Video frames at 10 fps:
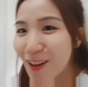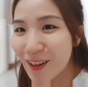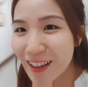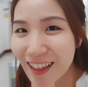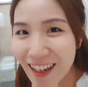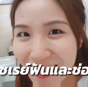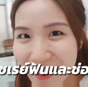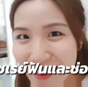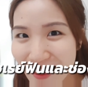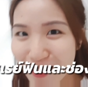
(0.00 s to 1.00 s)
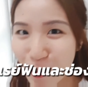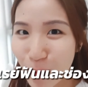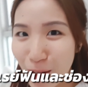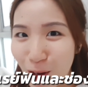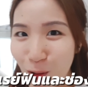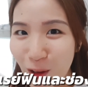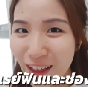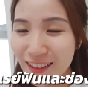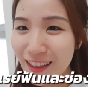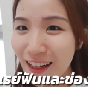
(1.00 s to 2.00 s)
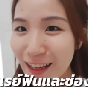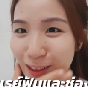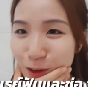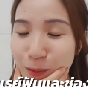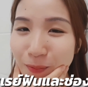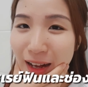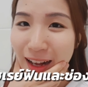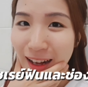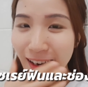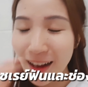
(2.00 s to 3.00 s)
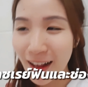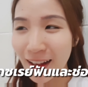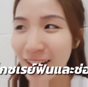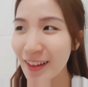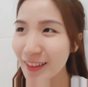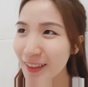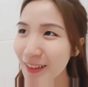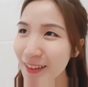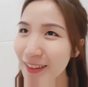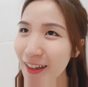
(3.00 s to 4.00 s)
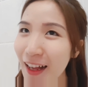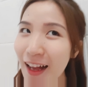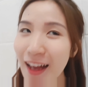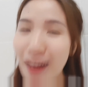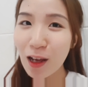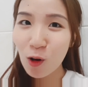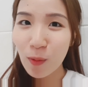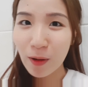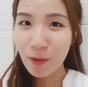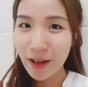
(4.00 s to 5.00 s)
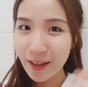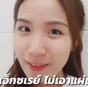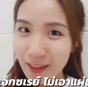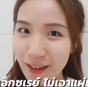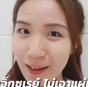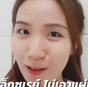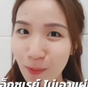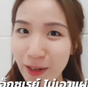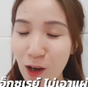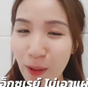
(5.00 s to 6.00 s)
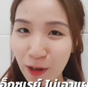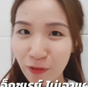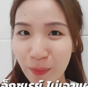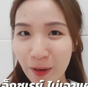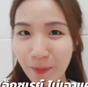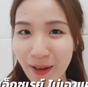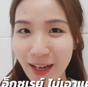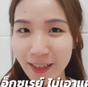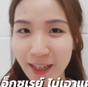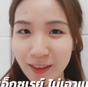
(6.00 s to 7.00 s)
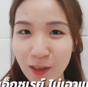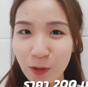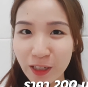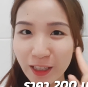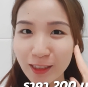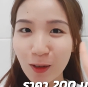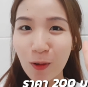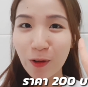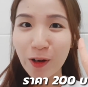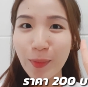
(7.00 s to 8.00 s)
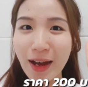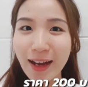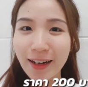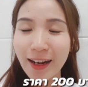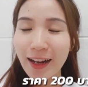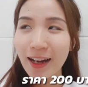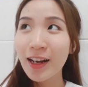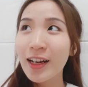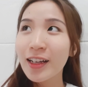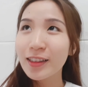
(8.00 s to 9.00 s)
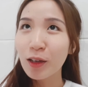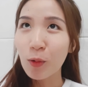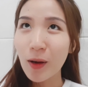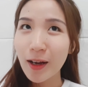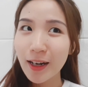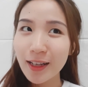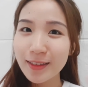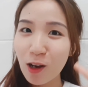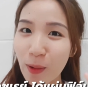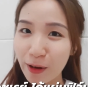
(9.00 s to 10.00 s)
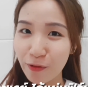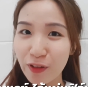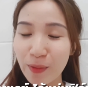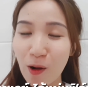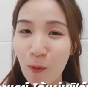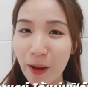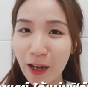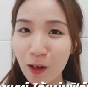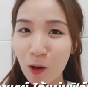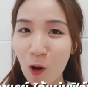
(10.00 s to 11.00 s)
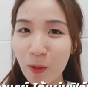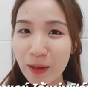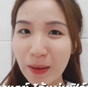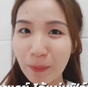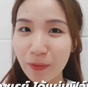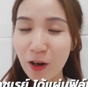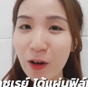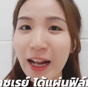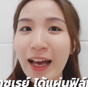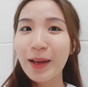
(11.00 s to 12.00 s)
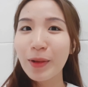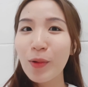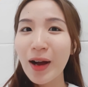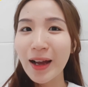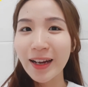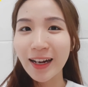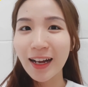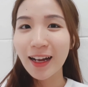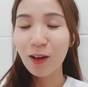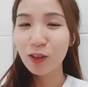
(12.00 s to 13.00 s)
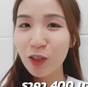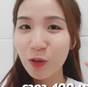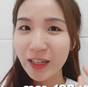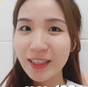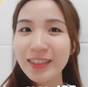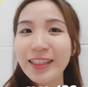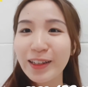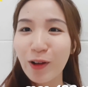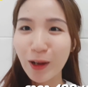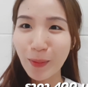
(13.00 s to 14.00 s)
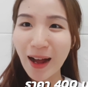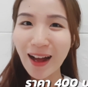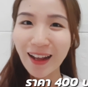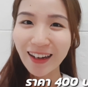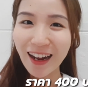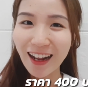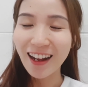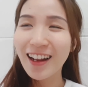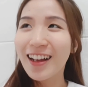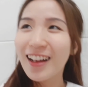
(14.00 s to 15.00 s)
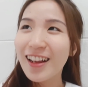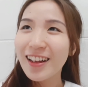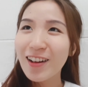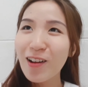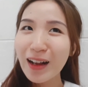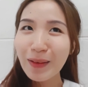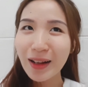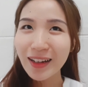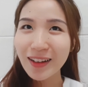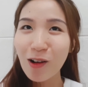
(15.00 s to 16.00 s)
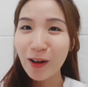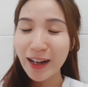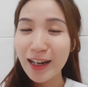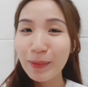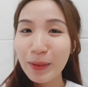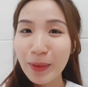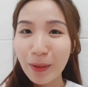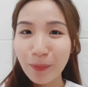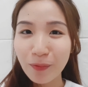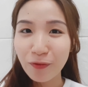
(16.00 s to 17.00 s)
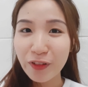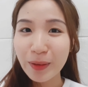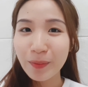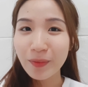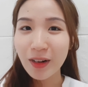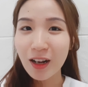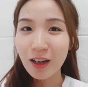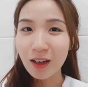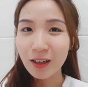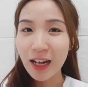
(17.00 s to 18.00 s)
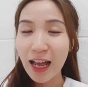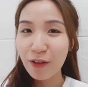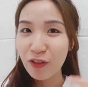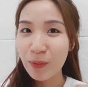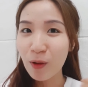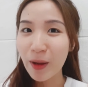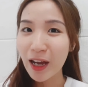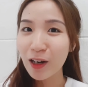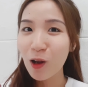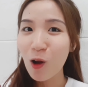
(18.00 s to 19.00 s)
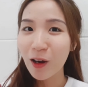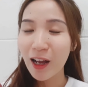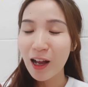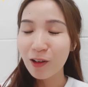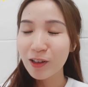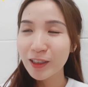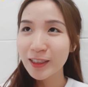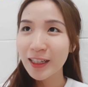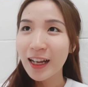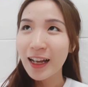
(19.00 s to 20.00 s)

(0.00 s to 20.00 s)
ตอนนี้นะคะนายก็มาลองเอ็กซเรย์ช่องปากค่ะซึ่งถ้าเราแบบว่าเอ็กซเรย์เราไม่เอาแผ่นฟิล์มกลับบ้านเนี่ยจะอยู่ที่200บาทนะคะแต่ว่าถ้าจะเอาแผ่นฟิล์มออกไปข้างนอกเผื่อแบบรอนานไม่ไหวนะคะก็จะอยู่ที่400บาทค่ะก็กำลังของนายเลือกเป็นแบบฟิล์มถ่ายฟิล์มออกไปข้างนอกนะคะก็คือ